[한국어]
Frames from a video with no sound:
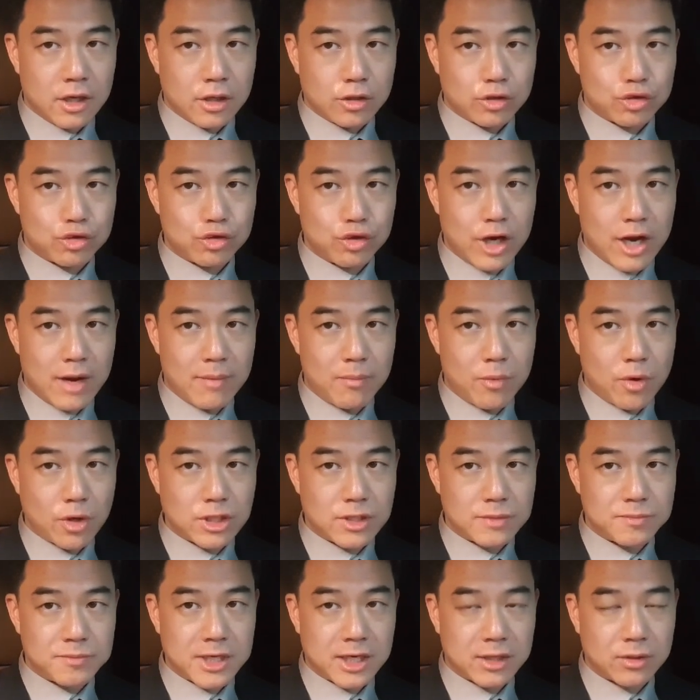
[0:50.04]
중간
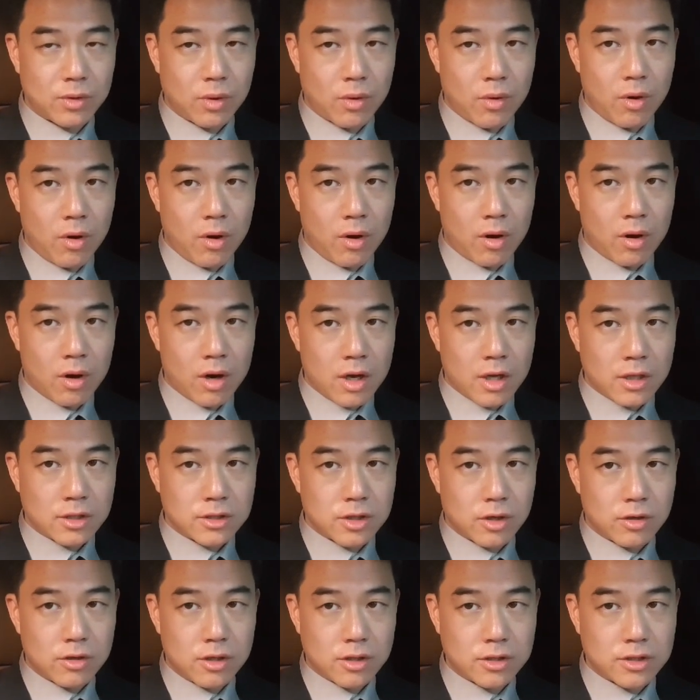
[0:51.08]
모집책도
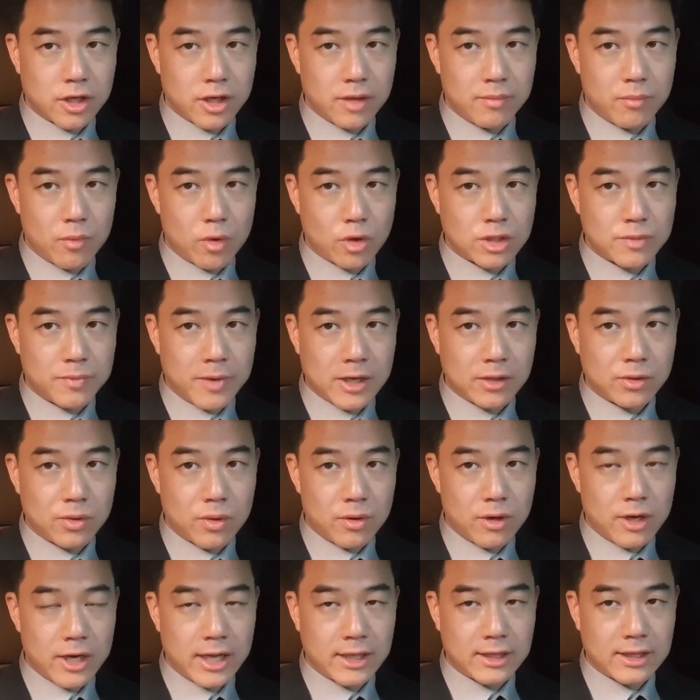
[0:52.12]
적극적인
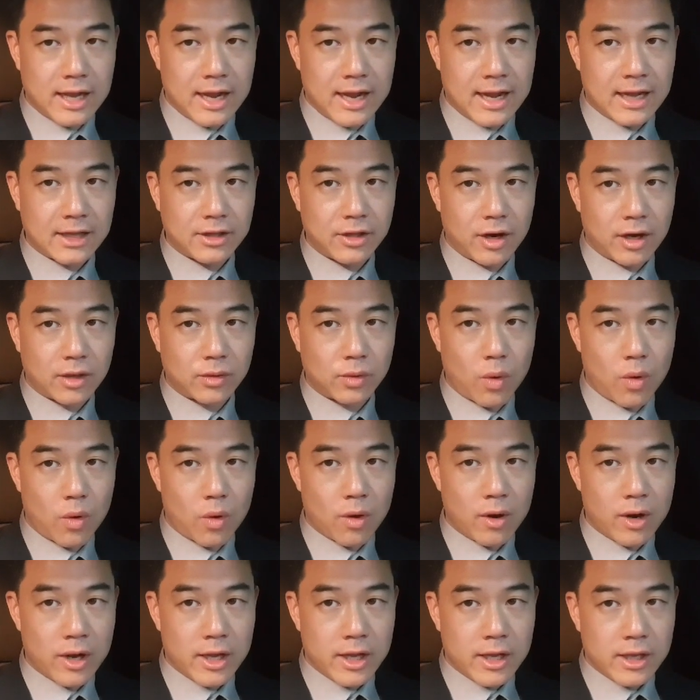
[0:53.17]
모집활동을 했다 하더라도